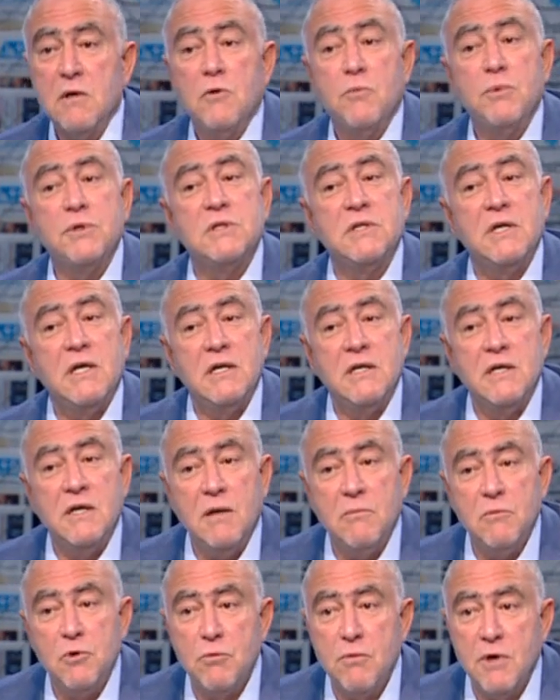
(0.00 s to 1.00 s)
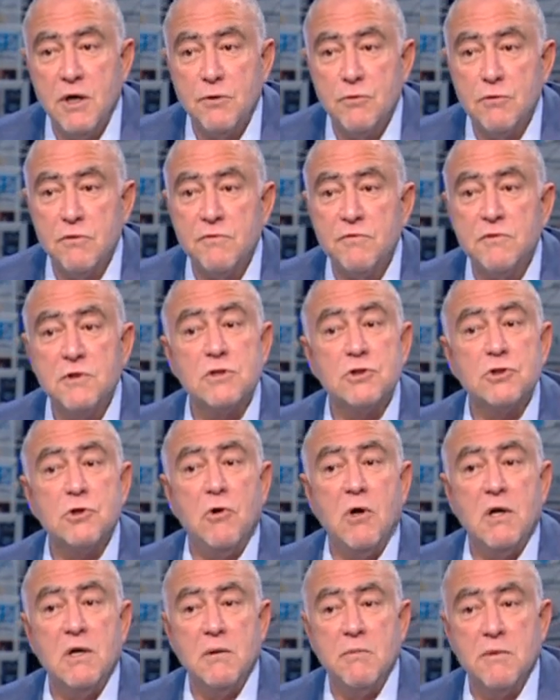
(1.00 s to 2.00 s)
بالتالي يعملوا معروف
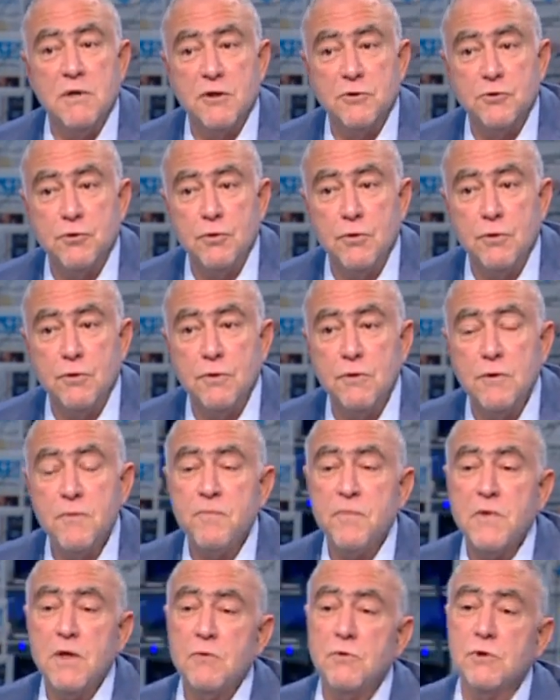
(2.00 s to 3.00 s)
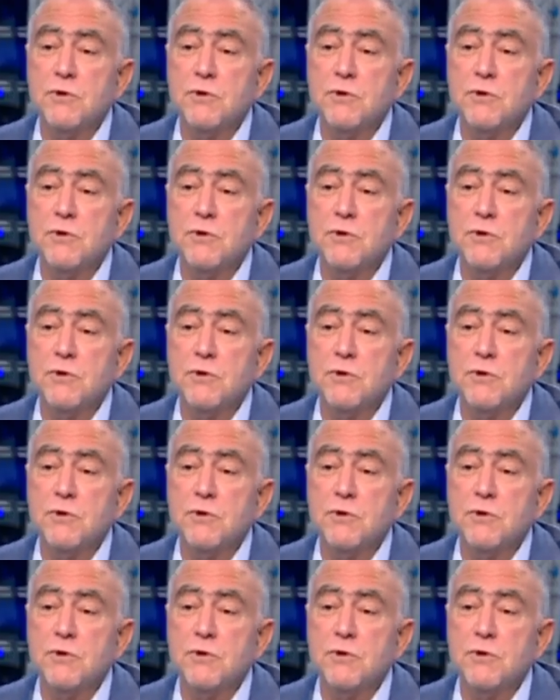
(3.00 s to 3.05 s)
يرجعوا على مناطقهم نعم.